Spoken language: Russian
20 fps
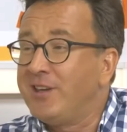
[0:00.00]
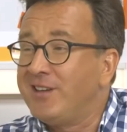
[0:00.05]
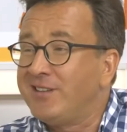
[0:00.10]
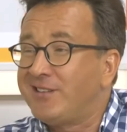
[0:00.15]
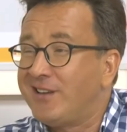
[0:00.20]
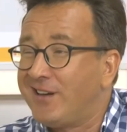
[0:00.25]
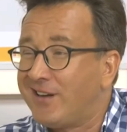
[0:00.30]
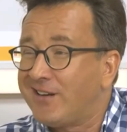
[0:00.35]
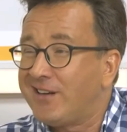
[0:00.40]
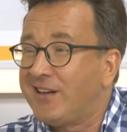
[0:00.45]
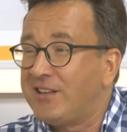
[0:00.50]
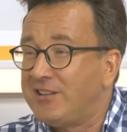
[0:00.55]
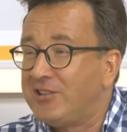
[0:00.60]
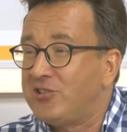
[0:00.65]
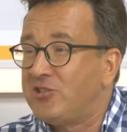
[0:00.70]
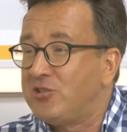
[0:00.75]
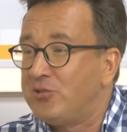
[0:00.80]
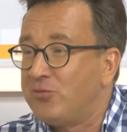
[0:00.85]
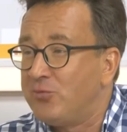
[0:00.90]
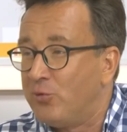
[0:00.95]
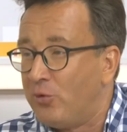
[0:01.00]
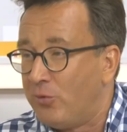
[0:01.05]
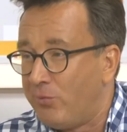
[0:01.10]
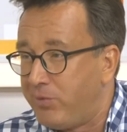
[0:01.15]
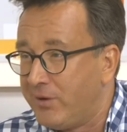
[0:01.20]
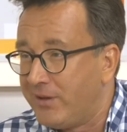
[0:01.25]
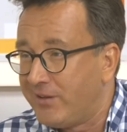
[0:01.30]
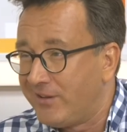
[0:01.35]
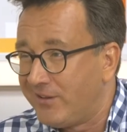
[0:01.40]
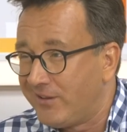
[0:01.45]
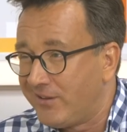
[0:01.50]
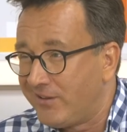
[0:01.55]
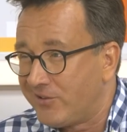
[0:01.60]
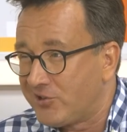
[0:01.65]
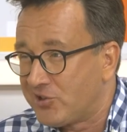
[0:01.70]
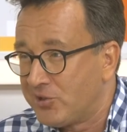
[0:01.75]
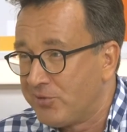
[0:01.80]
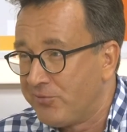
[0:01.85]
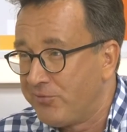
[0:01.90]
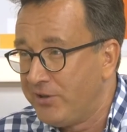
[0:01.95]
есть ради чего быть
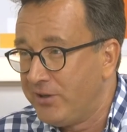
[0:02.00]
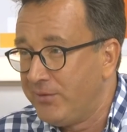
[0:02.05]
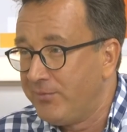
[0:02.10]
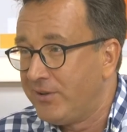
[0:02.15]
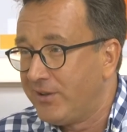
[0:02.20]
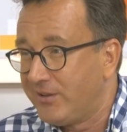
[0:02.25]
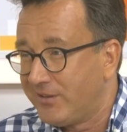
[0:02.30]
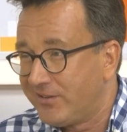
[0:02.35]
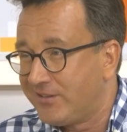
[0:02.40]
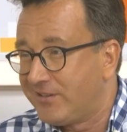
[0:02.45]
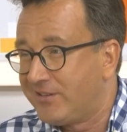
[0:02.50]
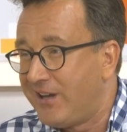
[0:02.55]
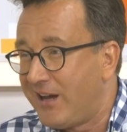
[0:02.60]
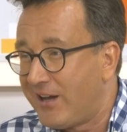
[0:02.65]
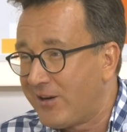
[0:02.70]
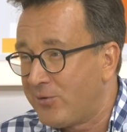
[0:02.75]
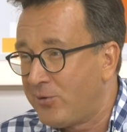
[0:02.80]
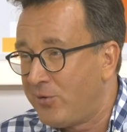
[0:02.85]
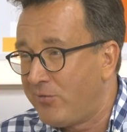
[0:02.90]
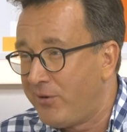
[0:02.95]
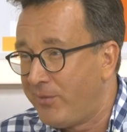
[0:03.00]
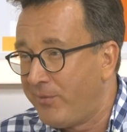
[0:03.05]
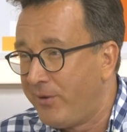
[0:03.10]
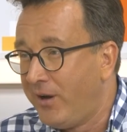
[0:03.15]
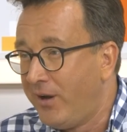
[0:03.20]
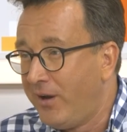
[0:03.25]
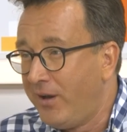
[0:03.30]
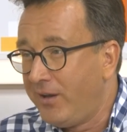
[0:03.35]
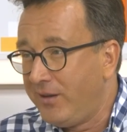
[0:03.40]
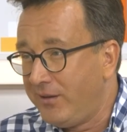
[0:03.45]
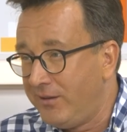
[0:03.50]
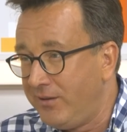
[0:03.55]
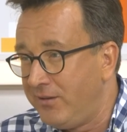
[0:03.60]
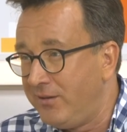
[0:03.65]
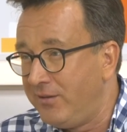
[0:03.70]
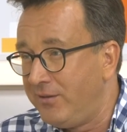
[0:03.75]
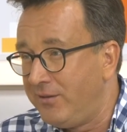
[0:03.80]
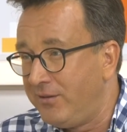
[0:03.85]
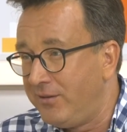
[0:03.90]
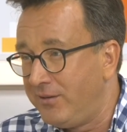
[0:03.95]
живым, да. здоровым
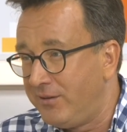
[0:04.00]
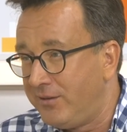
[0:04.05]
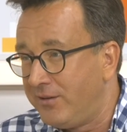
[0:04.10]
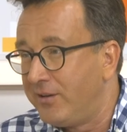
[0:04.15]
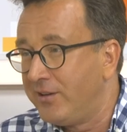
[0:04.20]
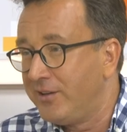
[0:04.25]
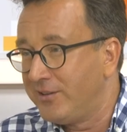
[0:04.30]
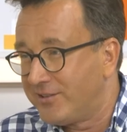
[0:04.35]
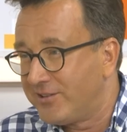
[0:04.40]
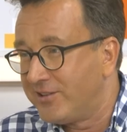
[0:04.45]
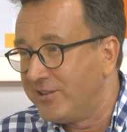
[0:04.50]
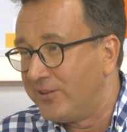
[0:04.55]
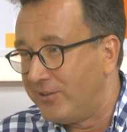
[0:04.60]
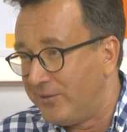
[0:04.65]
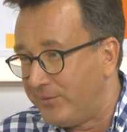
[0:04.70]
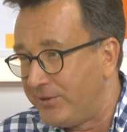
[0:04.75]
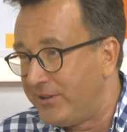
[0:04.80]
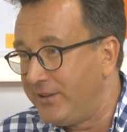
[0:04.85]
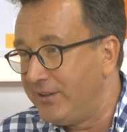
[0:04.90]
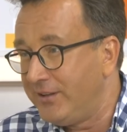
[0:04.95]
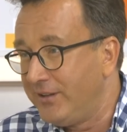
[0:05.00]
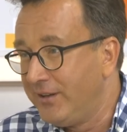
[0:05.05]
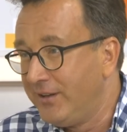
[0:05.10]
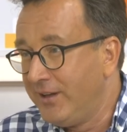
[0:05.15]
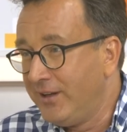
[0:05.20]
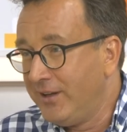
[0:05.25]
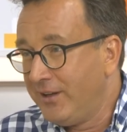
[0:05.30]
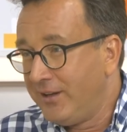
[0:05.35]
и, э, и целом, да? Чувство